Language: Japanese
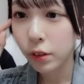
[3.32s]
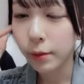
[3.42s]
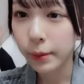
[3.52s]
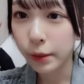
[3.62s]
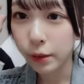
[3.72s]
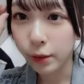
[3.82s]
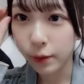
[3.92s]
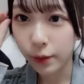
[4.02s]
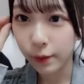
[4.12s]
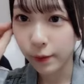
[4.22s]
髪型か
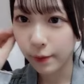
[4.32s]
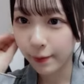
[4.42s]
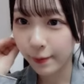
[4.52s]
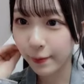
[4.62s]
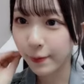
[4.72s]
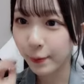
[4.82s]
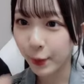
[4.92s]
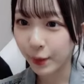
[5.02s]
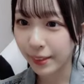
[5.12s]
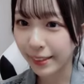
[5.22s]
わいい
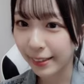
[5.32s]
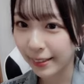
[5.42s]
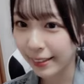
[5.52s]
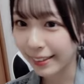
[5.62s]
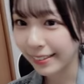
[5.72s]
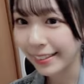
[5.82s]
結んだだけ